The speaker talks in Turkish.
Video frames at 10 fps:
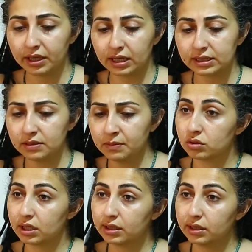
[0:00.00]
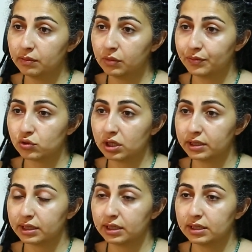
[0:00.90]
yazdım. Özellikle de
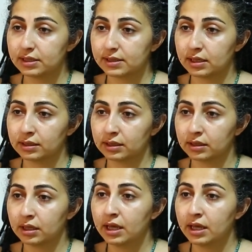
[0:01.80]
mahpushanedeki insanların